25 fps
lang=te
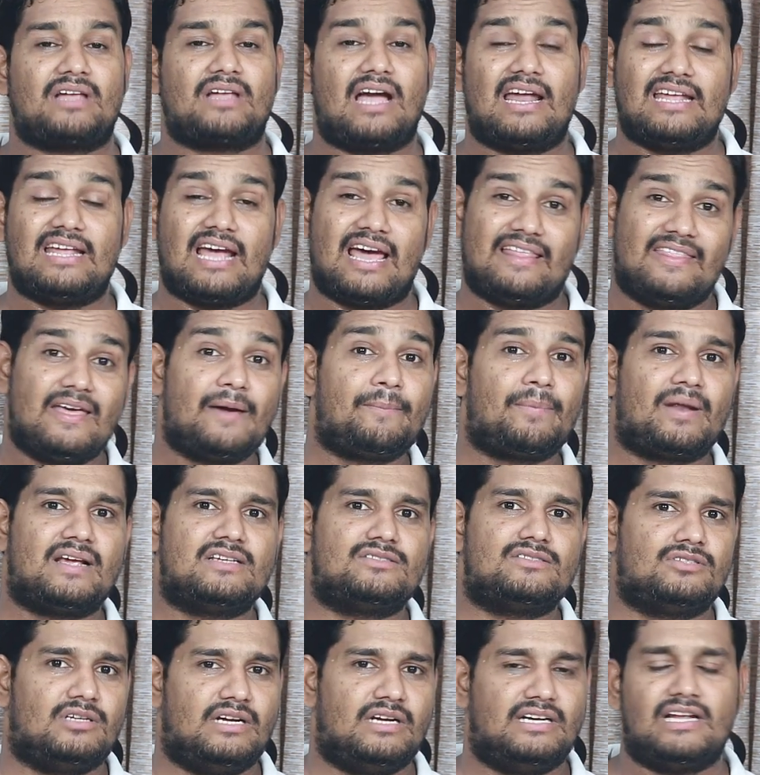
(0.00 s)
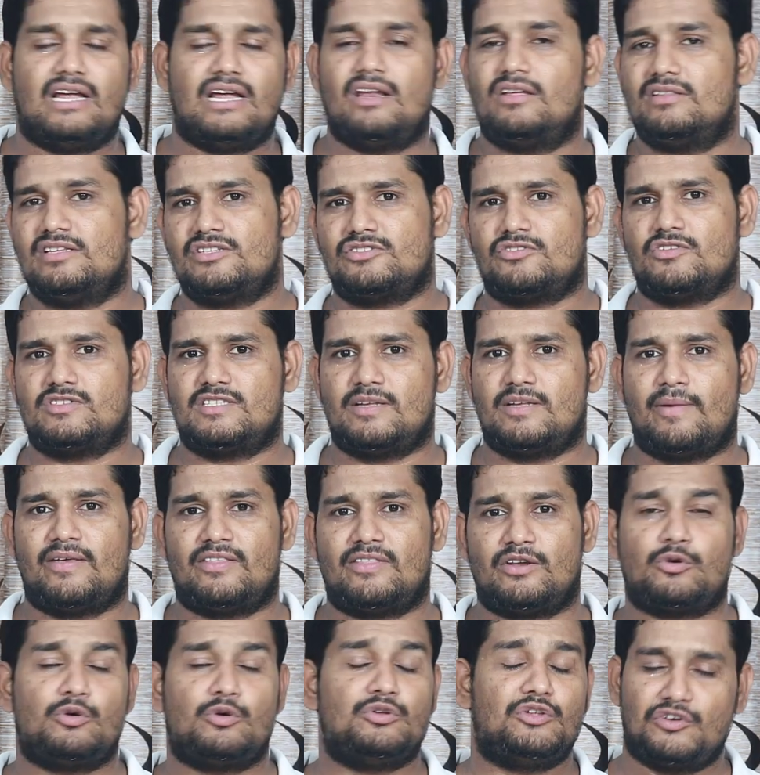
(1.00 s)
కానీ అదే ప్రైస్ ఇండియాలో తీసుకొస్తే
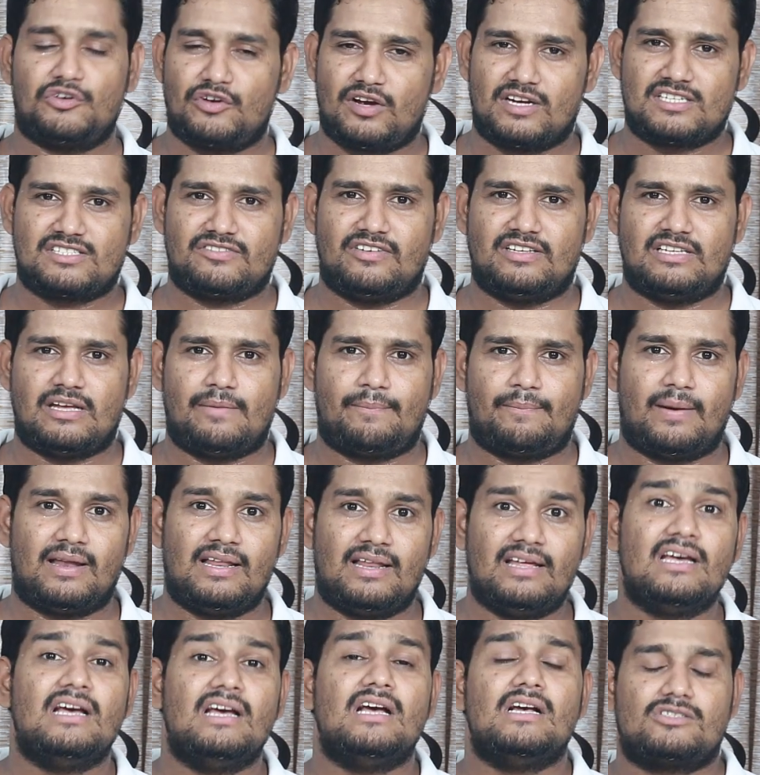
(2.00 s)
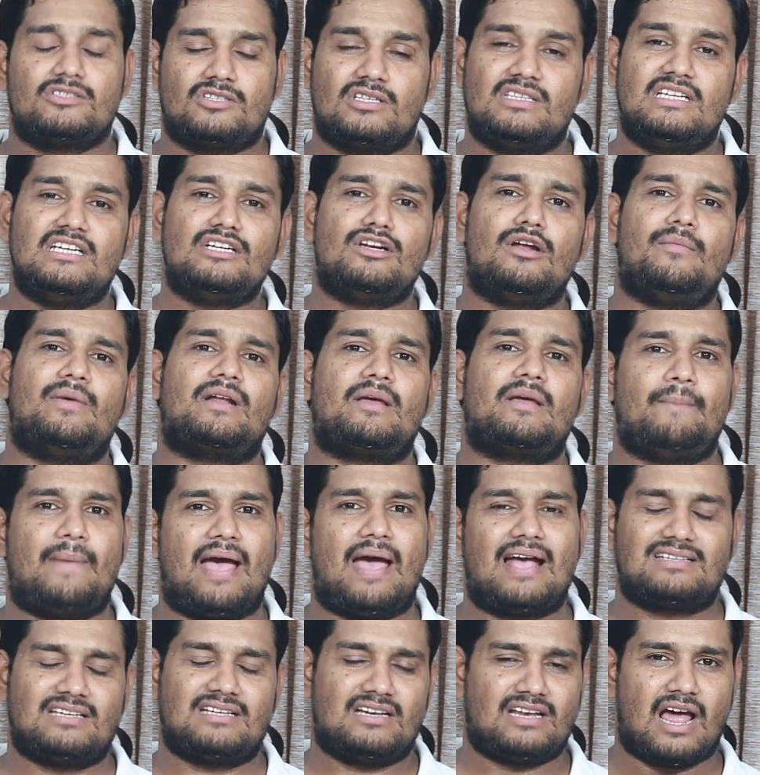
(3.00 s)
మాత్రం కొంచెం కష్టం అని చెప్పాలి సో దీంట్లో మనకి
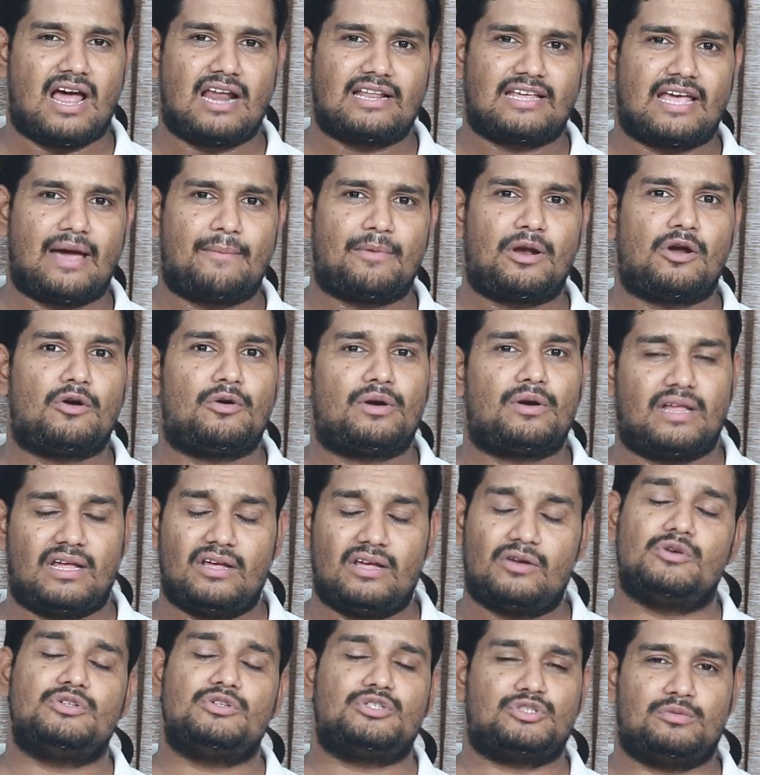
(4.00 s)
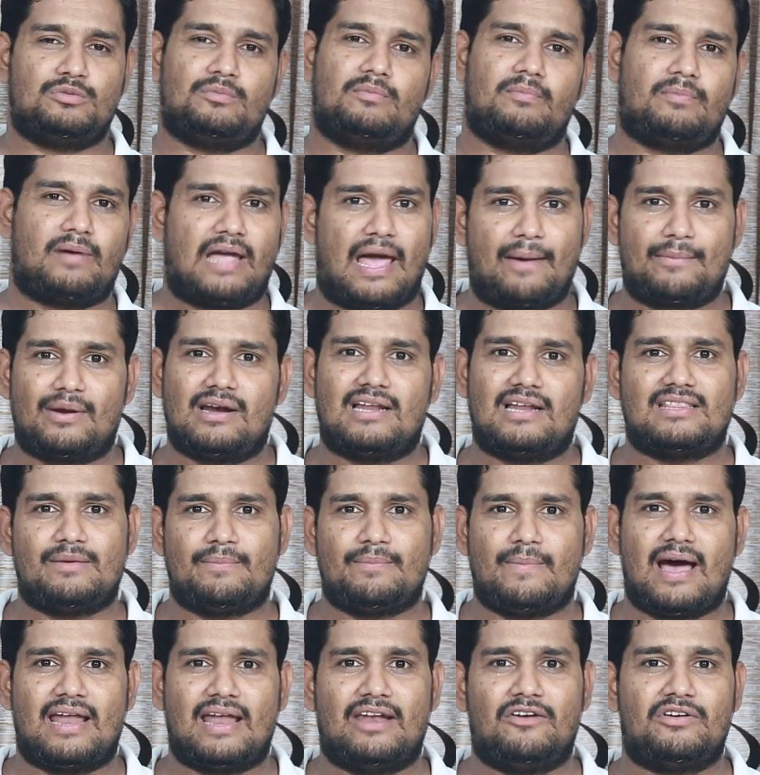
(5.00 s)
బ్యాక్ సైడ్ నాలుగు కెమెరాలు ఉంటాయి కొంచెం కెమెరాలు అయితే
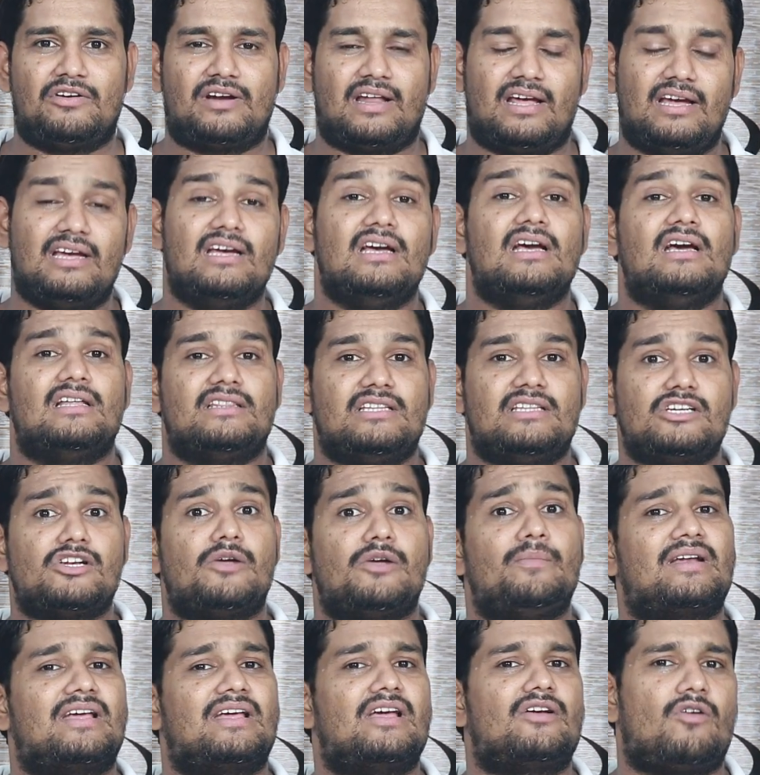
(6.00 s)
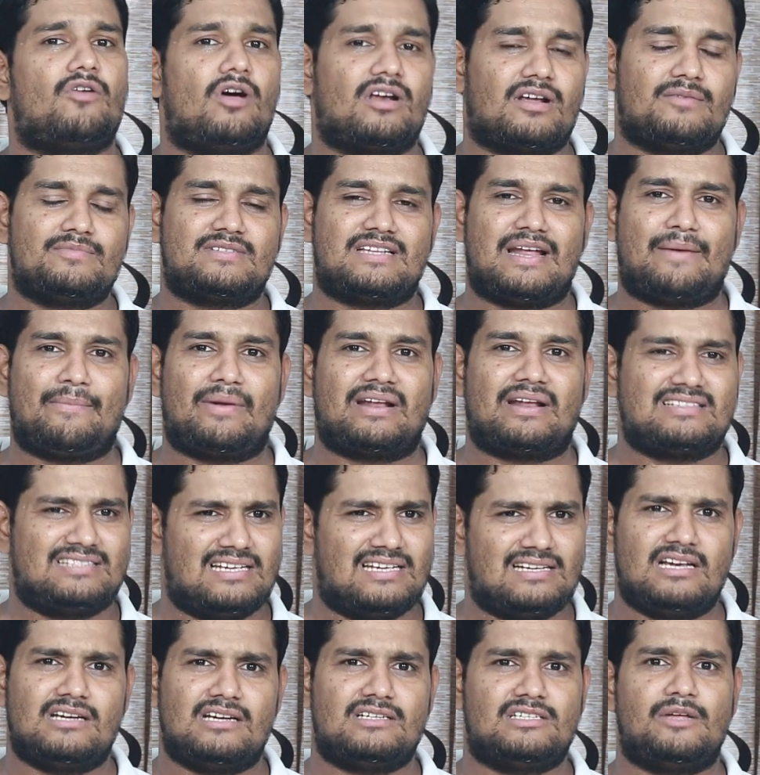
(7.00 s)
బాగానే ఉంటాయి దీంట్లో మనకి క్వాల్కమ్ స్నాప్డ్రాగన్
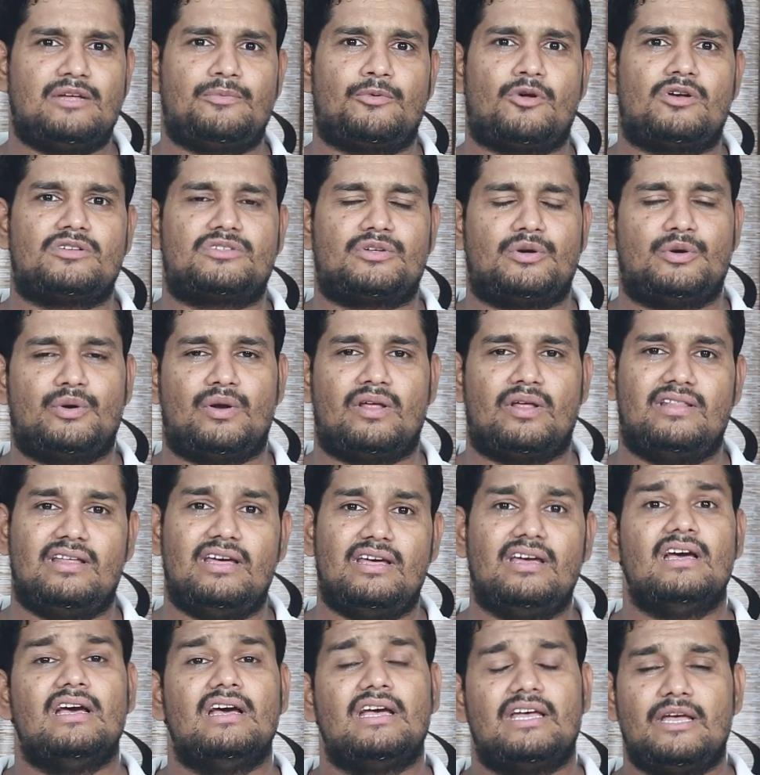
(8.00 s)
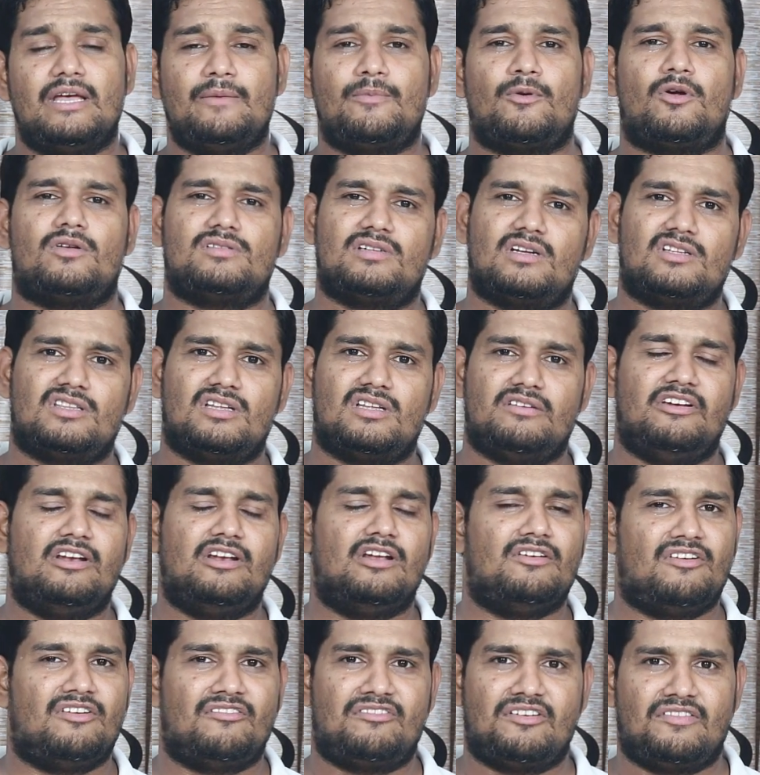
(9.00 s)
సిక్స్ సిక్స్టీ ప్రాసెసర్ ఉంటుంది ఈ ప్రాసెసర్తో
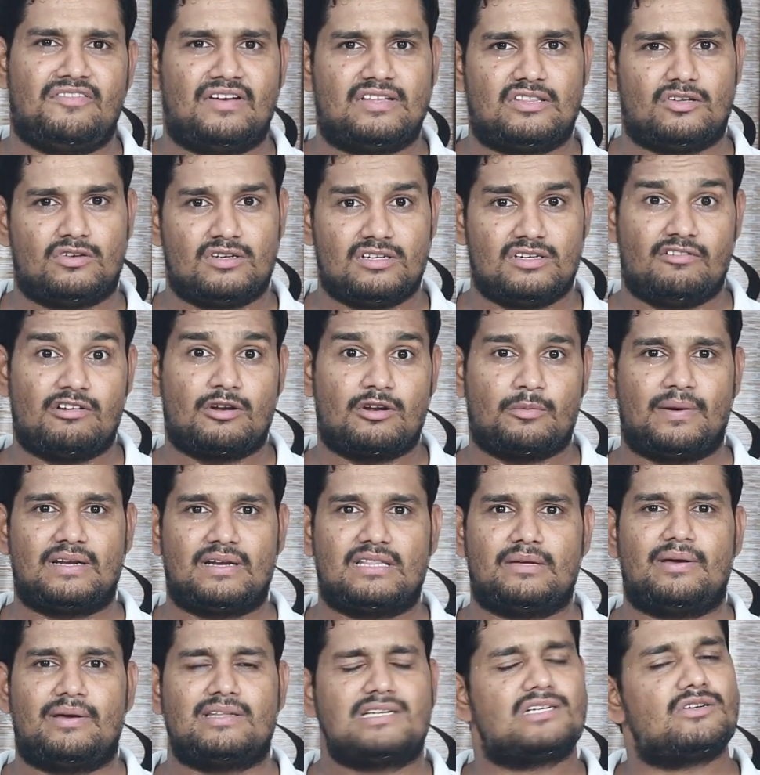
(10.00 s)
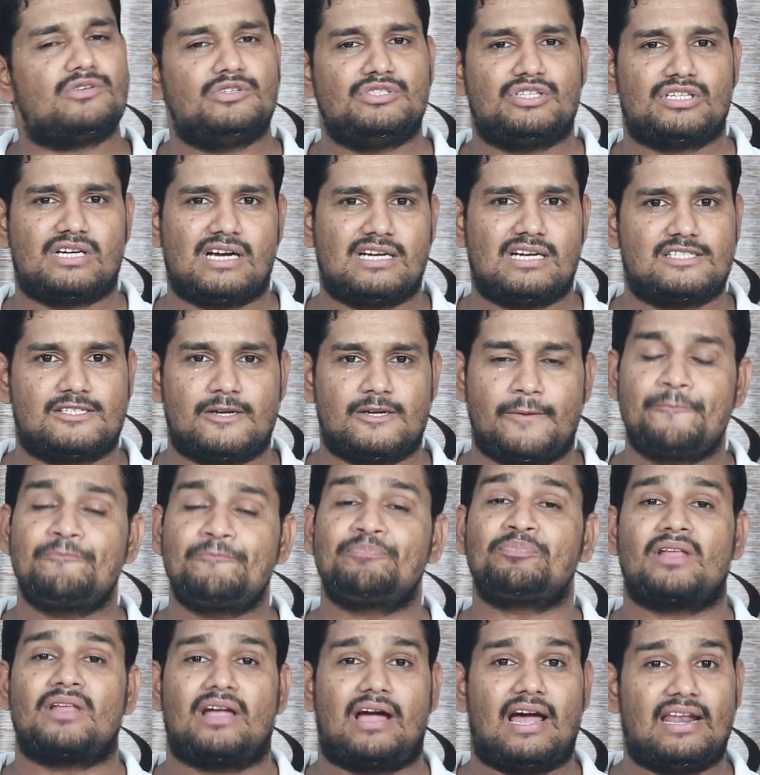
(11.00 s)
వీళ్ళు ఫిఫ్టీ ఫైవ్ థౌసండ్ వరకు పెడితే మాత్రం కొంచెం కష్టం
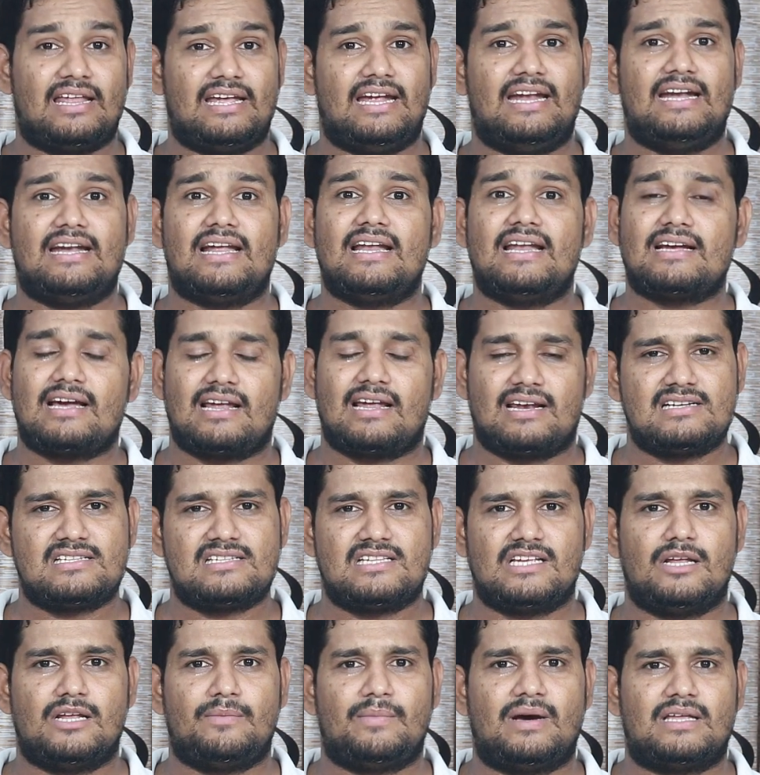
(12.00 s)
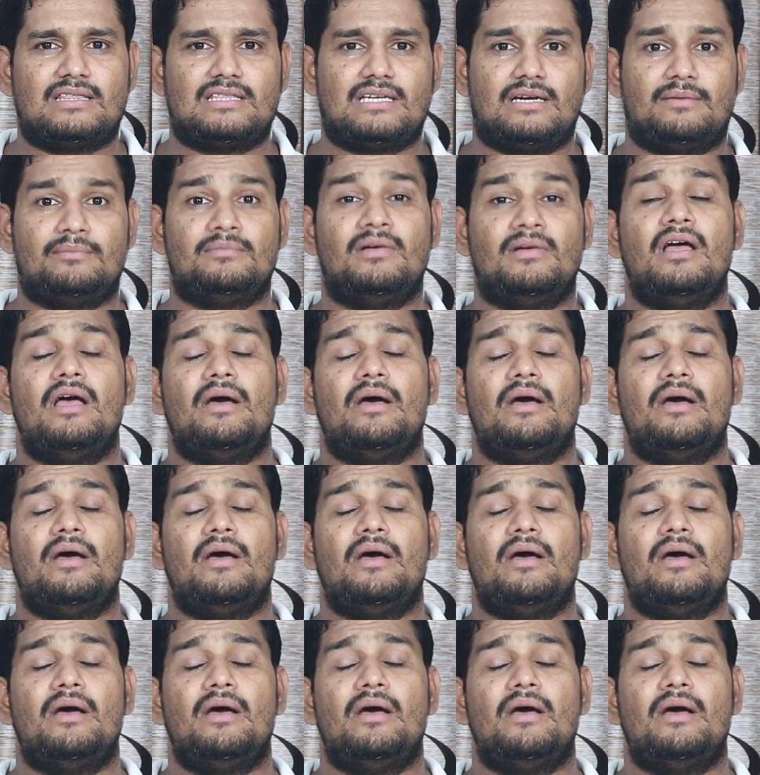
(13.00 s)
కానీ ఇండియన్ కరెన్సీలో మాత్రం